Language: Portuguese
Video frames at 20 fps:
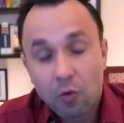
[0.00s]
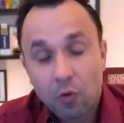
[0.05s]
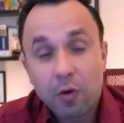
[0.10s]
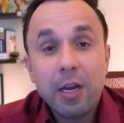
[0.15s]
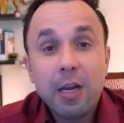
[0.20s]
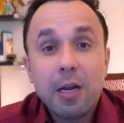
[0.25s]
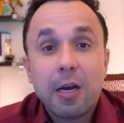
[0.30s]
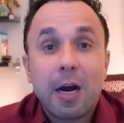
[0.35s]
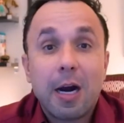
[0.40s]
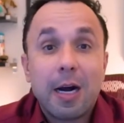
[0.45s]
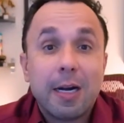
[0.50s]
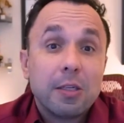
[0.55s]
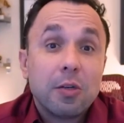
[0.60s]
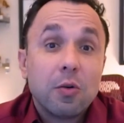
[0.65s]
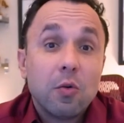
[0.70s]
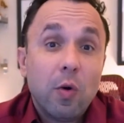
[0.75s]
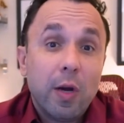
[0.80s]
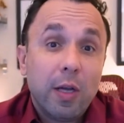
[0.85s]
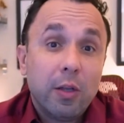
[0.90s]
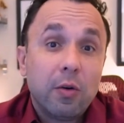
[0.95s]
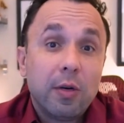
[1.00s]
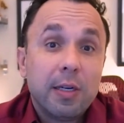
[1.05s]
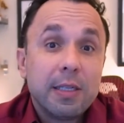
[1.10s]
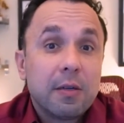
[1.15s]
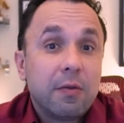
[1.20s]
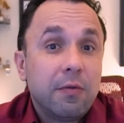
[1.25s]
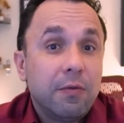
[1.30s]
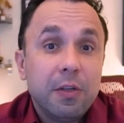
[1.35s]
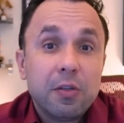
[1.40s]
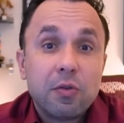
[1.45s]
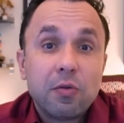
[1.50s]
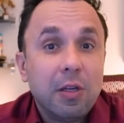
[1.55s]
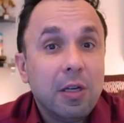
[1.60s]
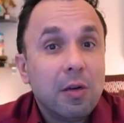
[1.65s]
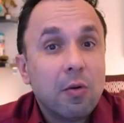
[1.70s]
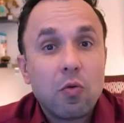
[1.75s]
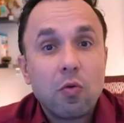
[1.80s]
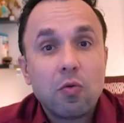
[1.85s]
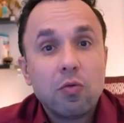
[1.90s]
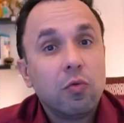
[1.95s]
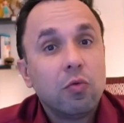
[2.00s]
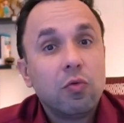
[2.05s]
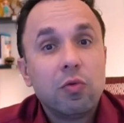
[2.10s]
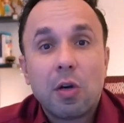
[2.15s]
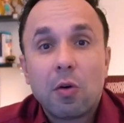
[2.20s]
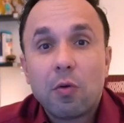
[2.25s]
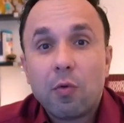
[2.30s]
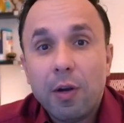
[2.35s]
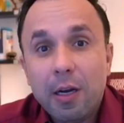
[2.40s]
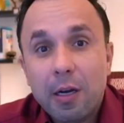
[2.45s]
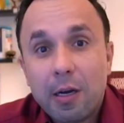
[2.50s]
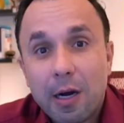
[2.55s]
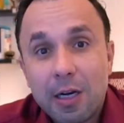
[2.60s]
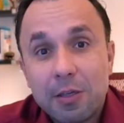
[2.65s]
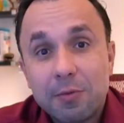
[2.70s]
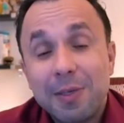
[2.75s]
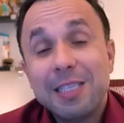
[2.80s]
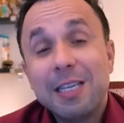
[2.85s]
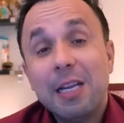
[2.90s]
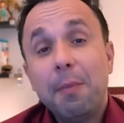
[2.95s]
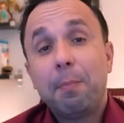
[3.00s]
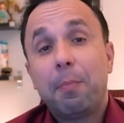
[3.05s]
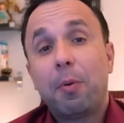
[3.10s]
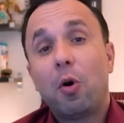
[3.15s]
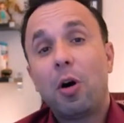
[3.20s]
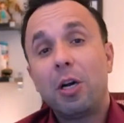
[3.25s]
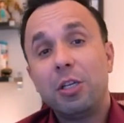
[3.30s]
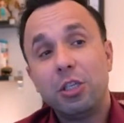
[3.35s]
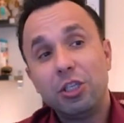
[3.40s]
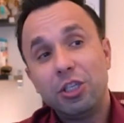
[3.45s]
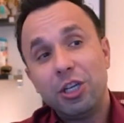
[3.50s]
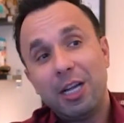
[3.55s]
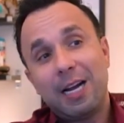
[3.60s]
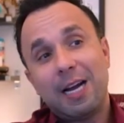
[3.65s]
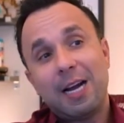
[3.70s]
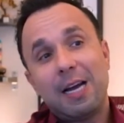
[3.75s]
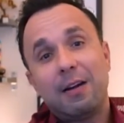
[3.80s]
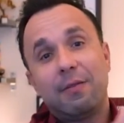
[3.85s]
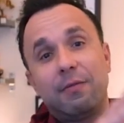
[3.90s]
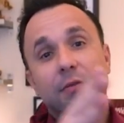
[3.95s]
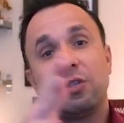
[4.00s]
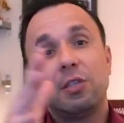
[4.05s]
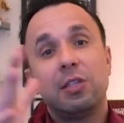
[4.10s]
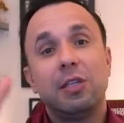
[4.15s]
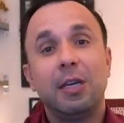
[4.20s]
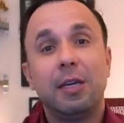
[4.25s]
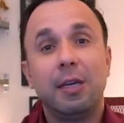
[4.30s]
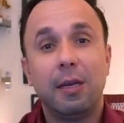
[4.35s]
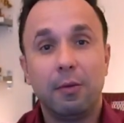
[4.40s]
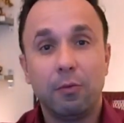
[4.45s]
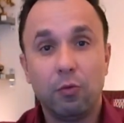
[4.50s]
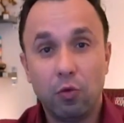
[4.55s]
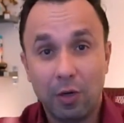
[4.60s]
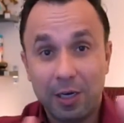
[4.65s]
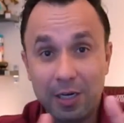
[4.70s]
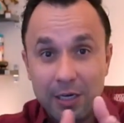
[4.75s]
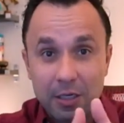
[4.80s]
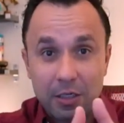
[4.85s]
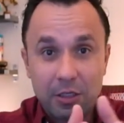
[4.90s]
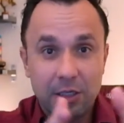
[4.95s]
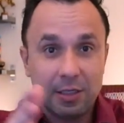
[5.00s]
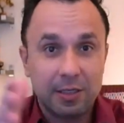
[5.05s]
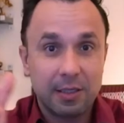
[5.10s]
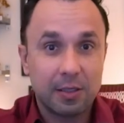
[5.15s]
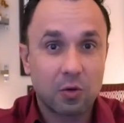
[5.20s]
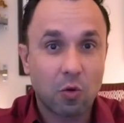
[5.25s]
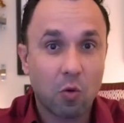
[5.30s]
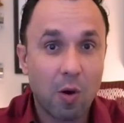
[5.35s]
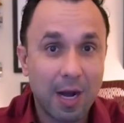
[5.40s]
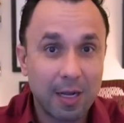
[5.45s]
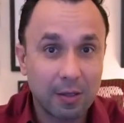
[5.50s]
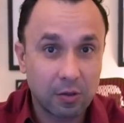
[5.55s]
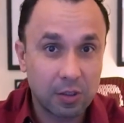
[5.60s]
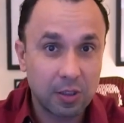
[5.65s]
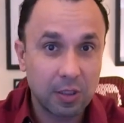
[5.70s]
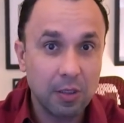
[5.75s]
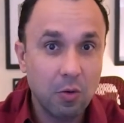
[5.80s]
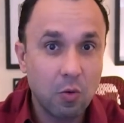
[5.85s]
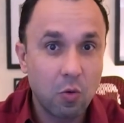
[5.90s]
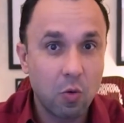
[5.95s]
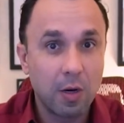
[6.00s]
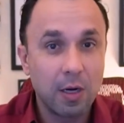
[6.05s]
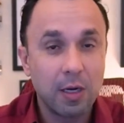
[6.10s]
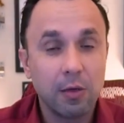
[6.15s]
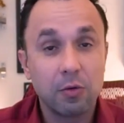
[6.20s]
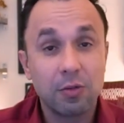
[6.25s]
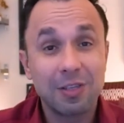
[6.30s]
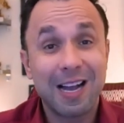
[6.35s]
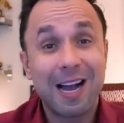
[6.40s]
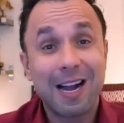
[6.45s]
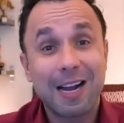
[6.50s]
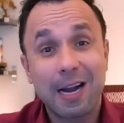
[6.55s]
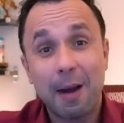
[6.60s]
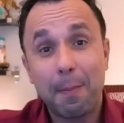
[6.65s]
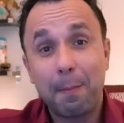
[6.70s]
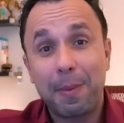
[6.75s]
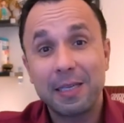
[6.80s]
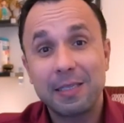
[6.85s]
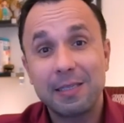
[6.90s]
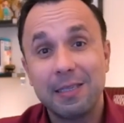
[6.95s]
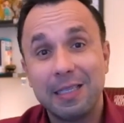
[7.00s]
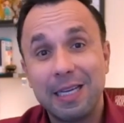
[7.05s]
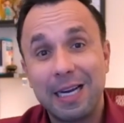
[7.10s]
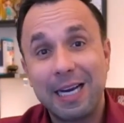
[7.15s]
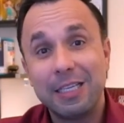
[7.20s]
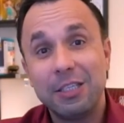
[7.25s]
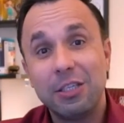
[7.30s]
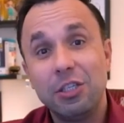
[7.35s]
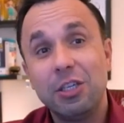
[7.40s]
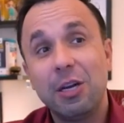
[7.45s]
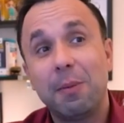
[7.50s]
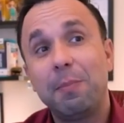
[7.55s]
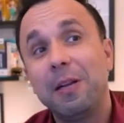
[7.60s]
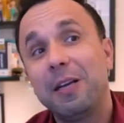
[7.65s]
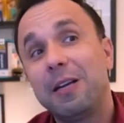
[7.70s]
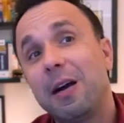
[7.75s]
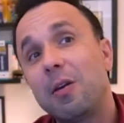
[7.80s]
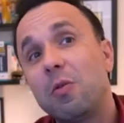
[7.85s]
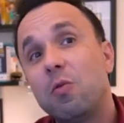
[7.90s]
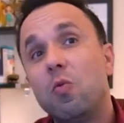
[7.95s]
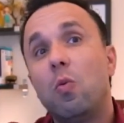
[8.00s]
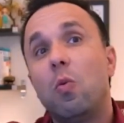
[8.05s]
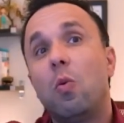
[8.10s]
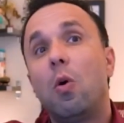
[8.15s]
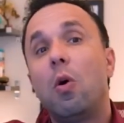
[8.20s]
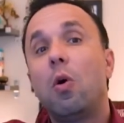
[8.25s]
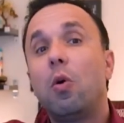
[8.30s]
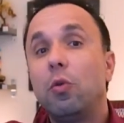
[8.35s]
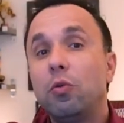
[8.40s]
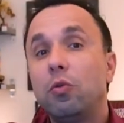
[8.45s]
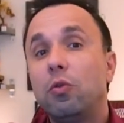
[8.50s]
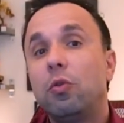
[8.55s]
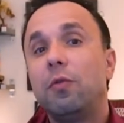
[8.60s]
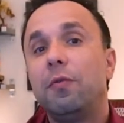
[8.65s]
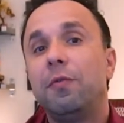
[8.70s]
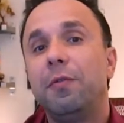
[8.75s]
Green Card. O E2 é um visto que não conduz ao Green Card, mas ele pode gerar a você, durante esses 4, 5 anos, a capacidade de aplicar um outro